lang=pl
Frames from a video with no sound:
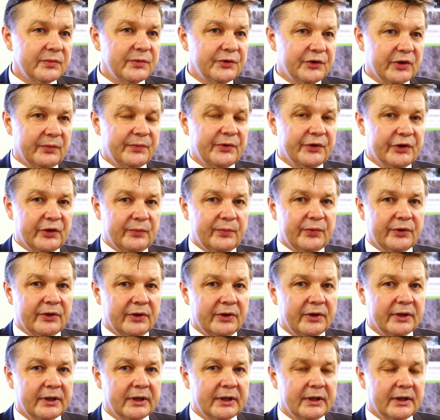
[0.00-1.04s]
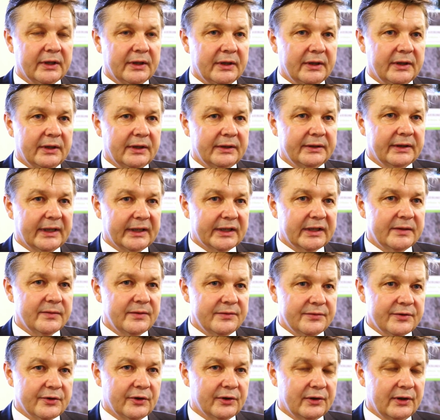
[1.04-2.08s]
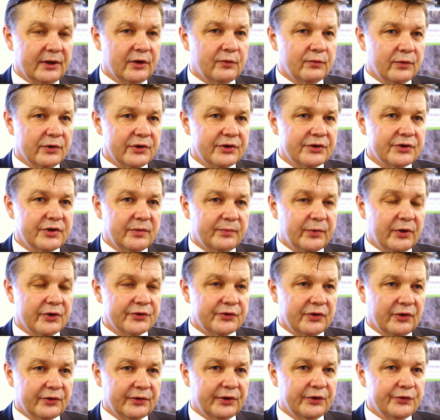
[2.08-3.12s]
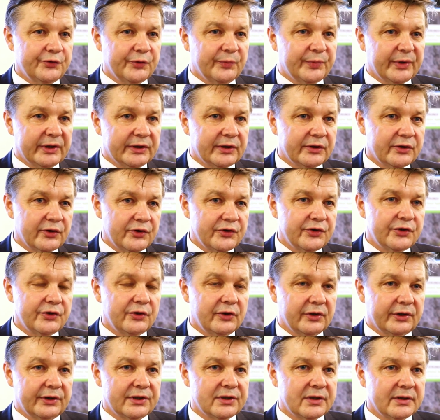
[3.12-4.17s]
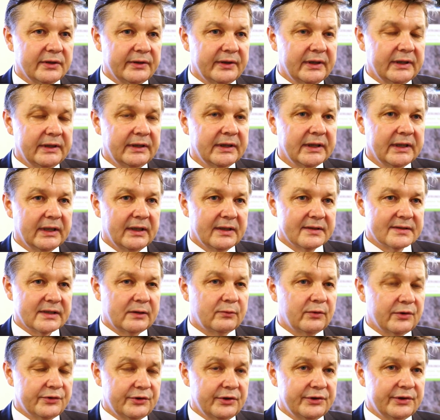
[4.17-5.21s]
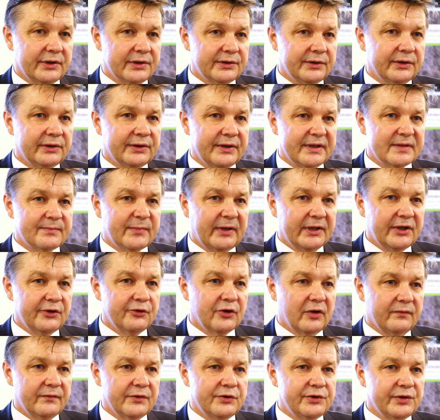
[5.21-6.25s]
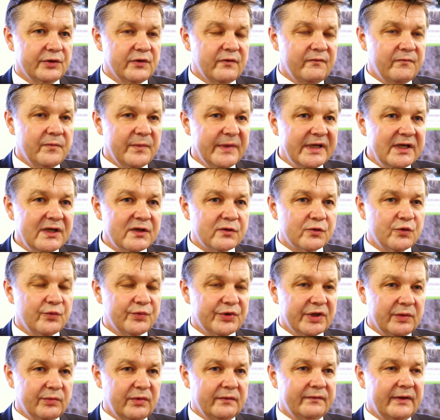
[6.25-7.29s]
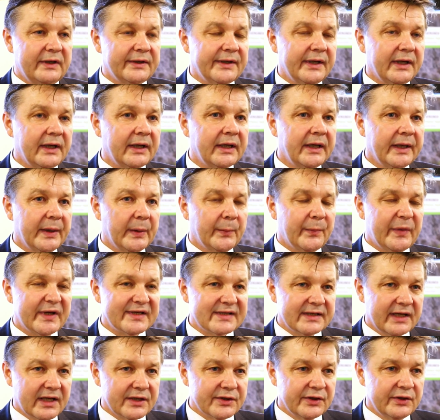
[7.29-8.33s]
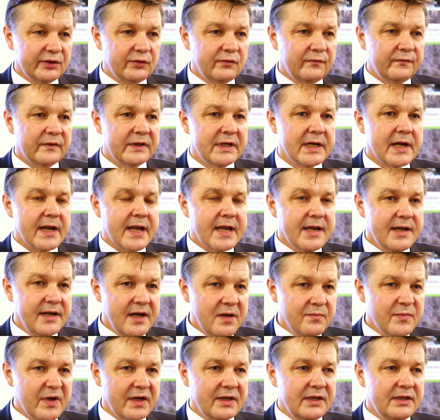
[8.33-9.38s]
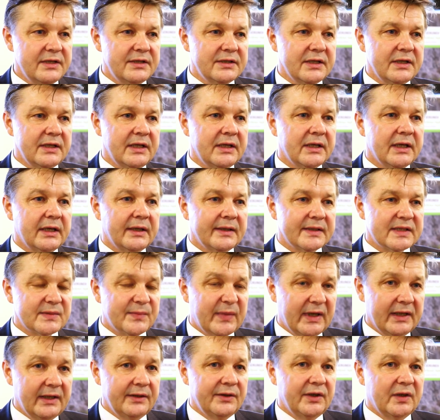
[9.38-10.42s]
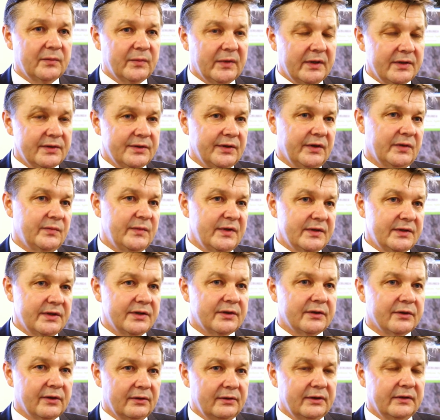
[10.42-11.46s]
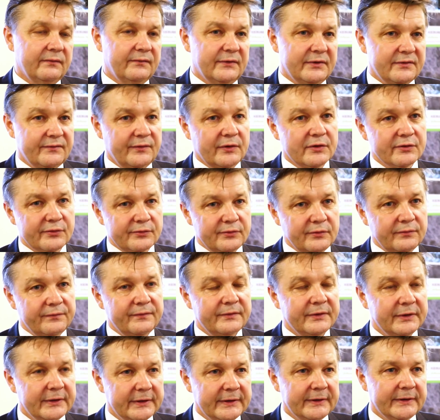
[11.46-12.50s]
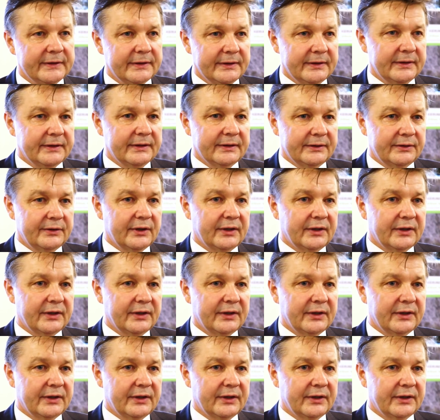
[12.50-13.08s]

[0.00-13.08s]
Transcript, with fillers: i dopiero po e, jakimś odległości, po osiągnięciu prędkości określonej załączy się silnik spalinowy, czyli w miejscu przebywania pasażerów nie będzie spalin, nie będzie emisji szkodliwych związków e, do